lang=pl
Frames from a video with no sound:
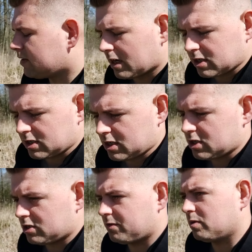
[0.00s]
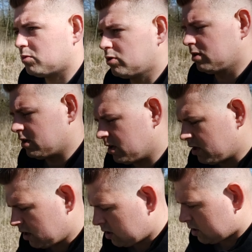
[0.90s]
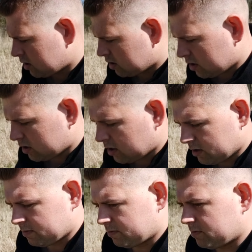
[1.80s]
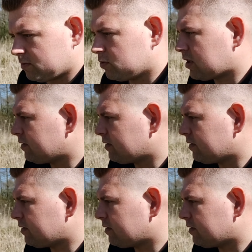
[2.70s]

w dalszej części filmu. ustawiliłem